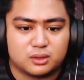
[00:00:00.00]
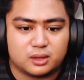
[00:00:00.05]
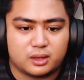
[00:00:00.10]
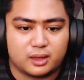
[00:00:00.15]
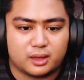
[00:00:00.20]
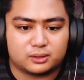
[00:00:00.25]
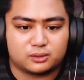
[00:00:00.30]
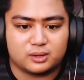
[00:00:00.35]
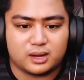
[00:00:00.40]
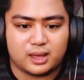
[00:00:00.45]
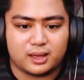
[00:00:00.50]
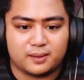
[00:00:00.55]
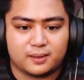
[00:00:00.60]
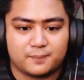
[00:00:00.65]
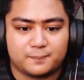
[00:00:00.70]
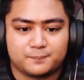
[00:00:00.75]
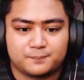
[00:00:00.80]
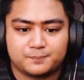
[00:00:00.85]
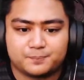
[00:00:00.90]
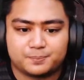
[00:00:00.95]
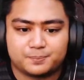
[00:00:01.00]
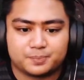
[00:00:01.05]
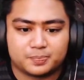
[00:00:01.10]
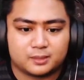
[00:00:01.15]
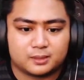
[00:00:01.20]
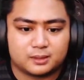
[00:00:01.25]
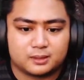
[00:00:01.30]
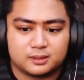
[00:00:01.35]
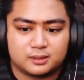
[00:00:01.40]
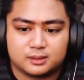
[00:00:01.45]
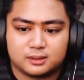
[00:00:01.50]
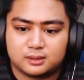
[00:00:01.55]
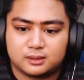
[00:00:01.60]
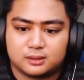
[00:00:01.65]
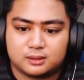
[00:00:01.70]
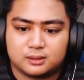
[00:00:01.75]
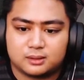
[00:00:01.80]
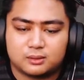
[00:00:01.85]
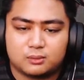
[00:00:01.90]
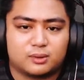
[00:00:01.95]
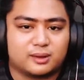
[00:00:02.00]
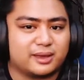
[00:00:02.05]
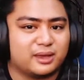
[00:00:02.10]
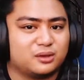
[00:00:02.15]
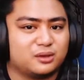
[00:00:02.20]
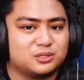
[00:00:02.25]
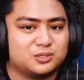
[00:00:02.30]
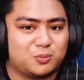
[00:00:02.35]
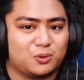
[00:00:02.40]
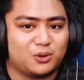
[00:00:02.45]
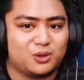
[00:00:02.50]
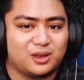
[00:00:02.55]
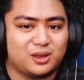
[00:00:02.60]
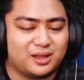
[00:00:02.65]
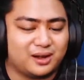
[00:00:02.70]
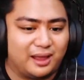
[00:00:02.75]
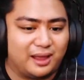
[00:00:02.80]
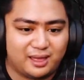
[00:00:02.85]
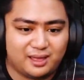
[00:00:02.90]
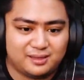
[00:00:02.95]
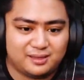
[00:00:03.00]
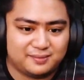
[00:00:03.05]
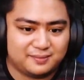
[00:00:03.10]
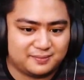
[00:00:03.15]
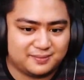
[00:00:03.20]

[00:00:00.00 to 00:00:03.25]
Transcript: eto na. Huwag kayong spoiler ah.